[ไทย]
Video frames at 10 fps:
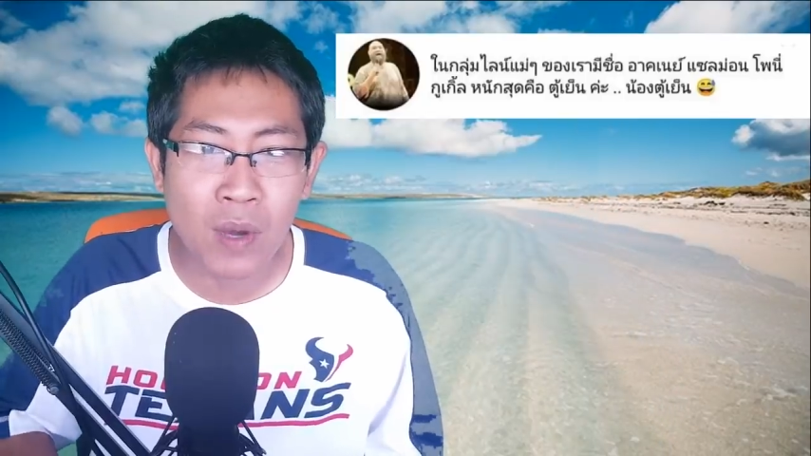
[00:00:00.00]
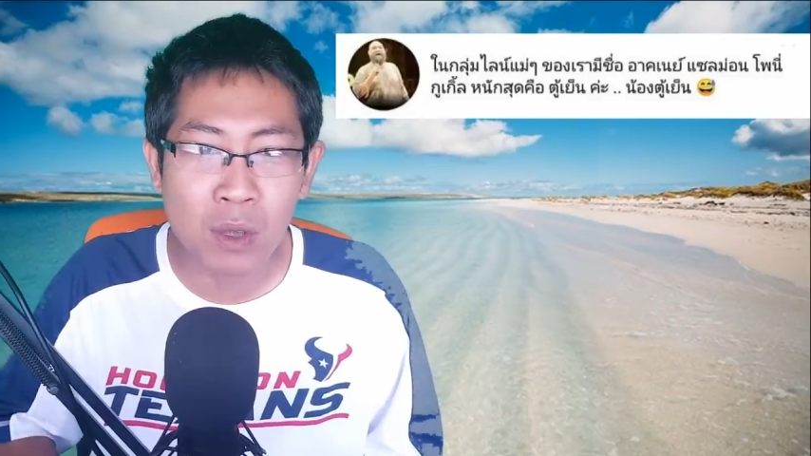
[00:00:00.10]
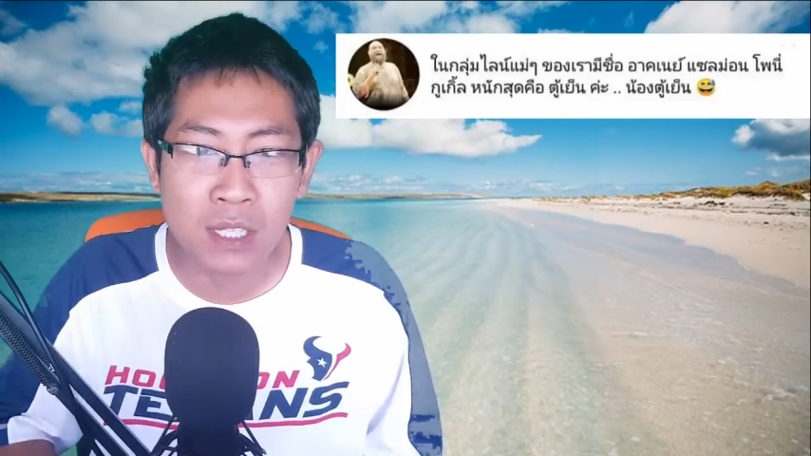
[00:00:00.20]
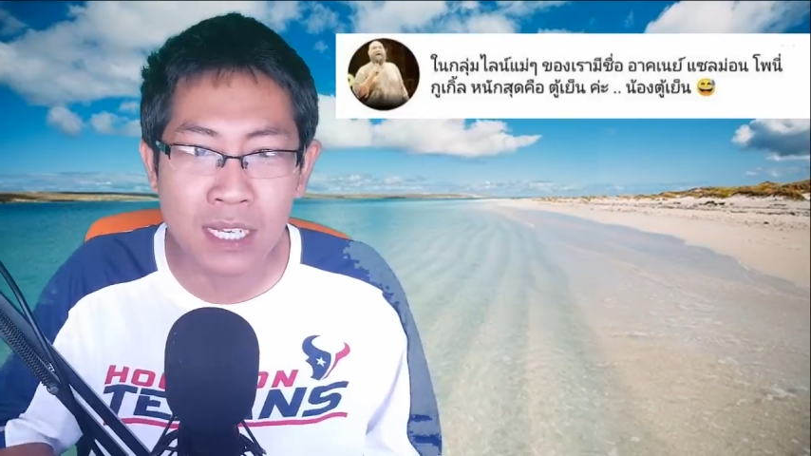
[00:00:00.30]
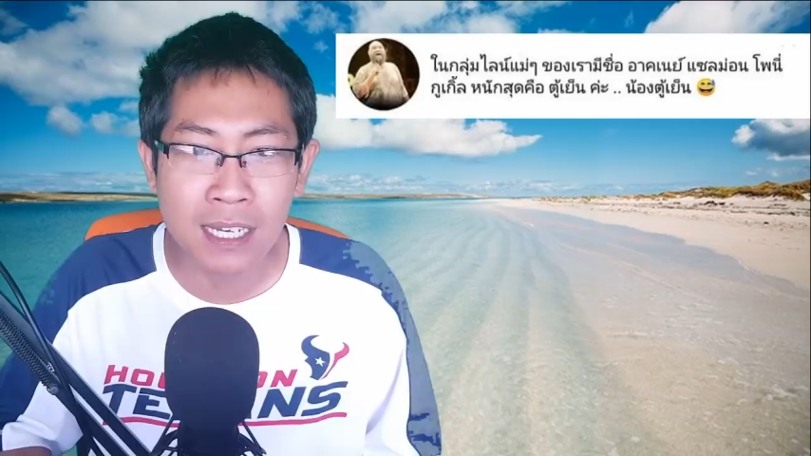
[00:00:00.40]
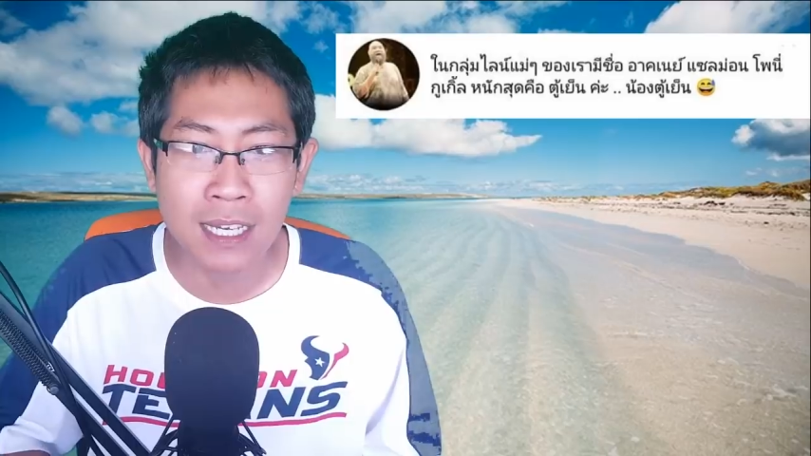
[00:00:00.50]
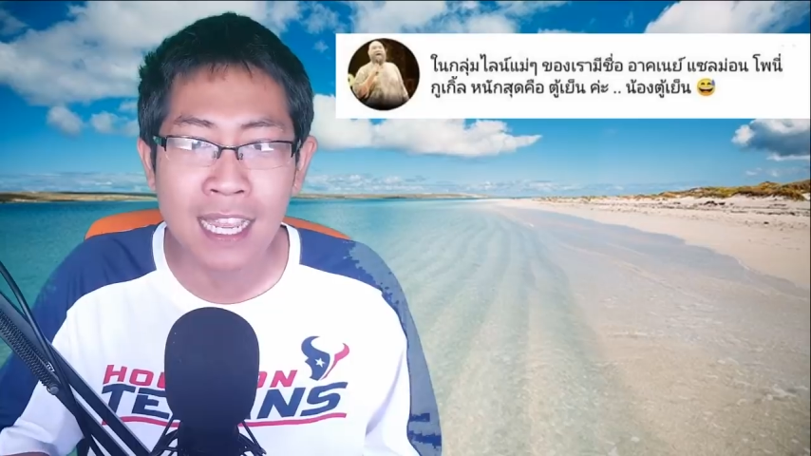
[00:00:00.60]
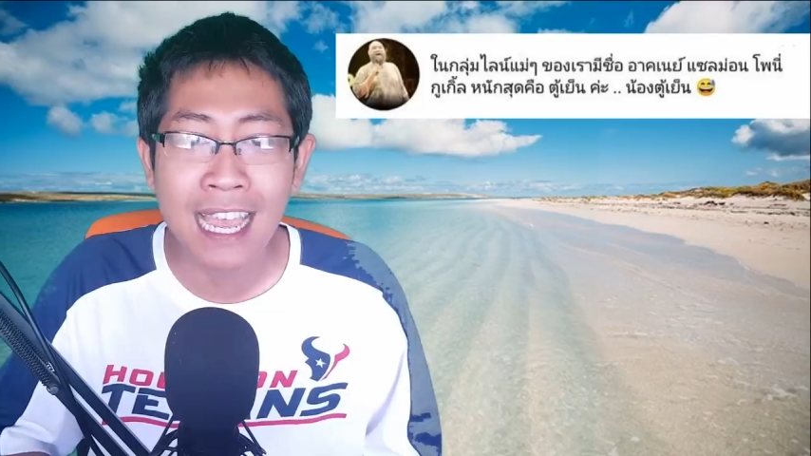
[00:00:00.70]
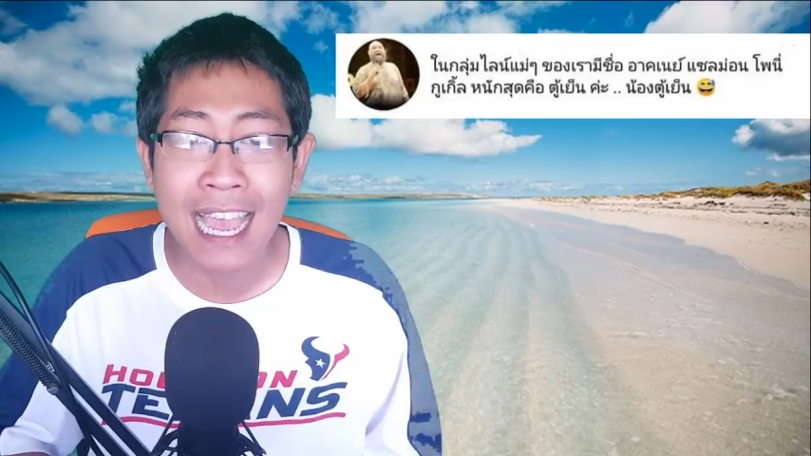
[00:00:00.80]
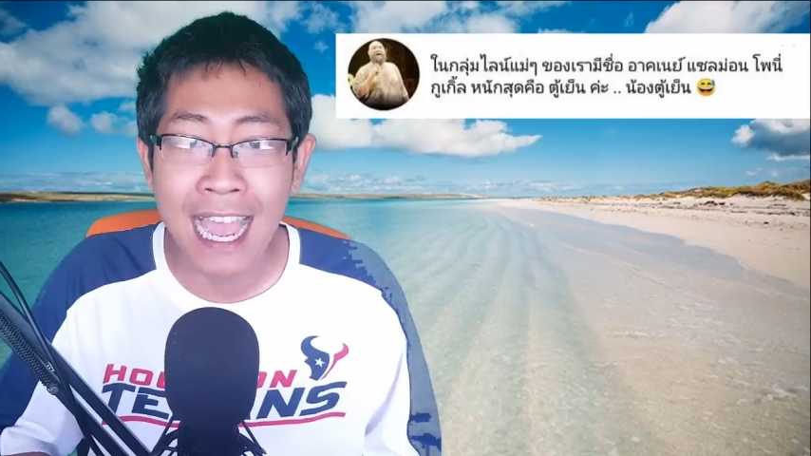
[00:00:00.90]
เราชื่อ
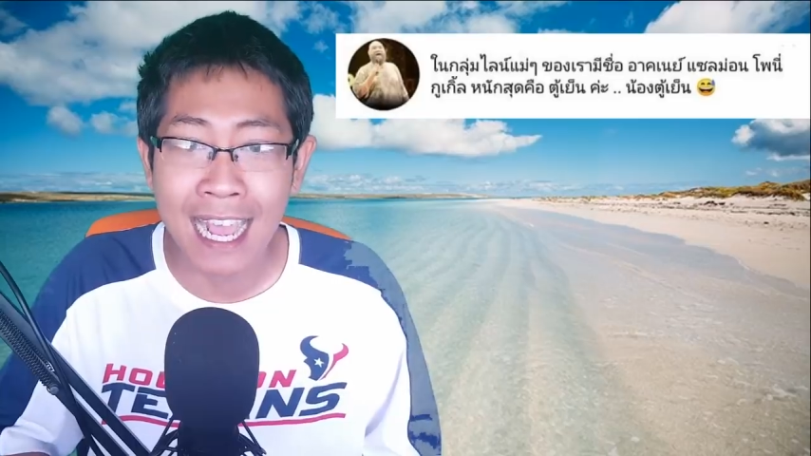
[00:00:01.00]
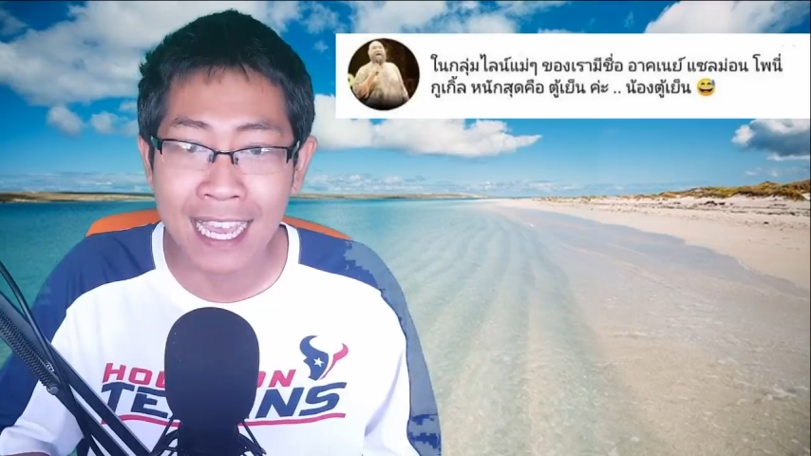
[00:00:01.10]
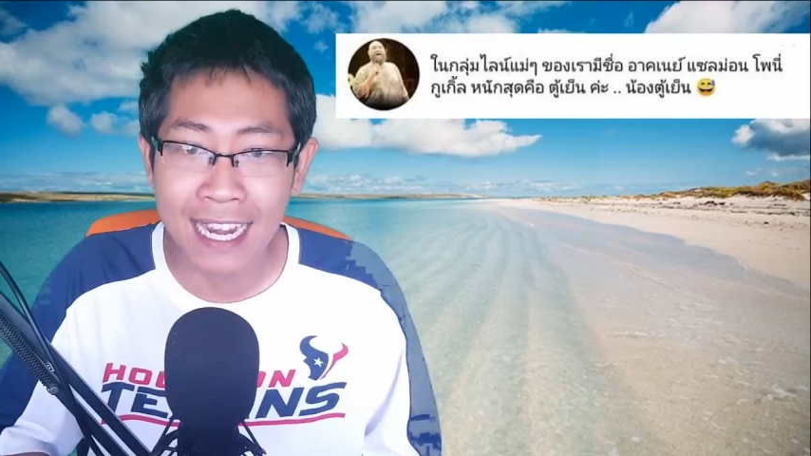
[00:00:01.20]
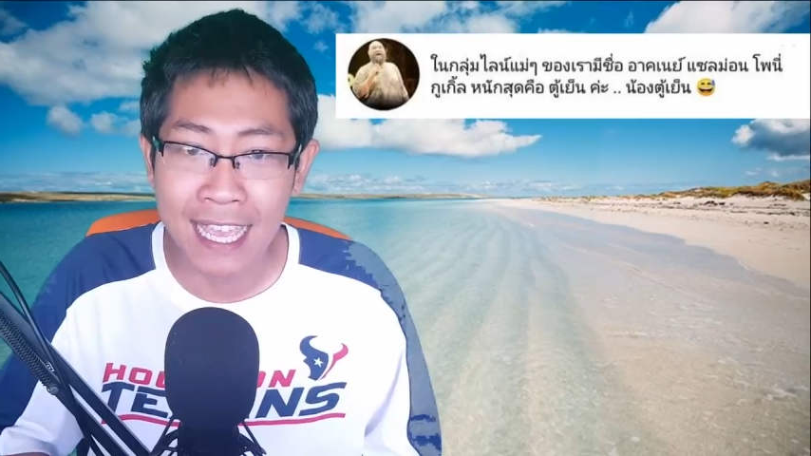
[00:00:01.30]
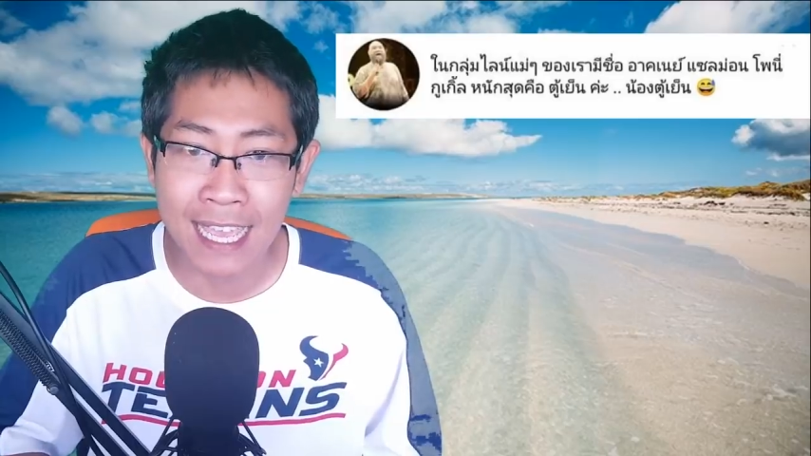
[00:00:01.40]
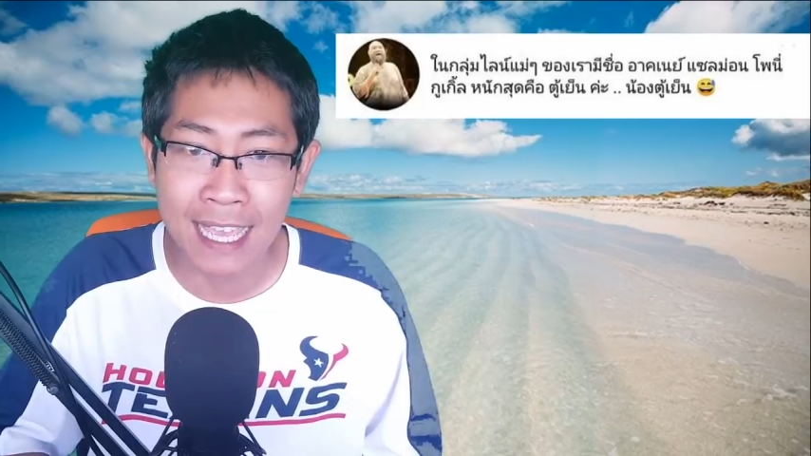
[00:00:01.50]
อาคเน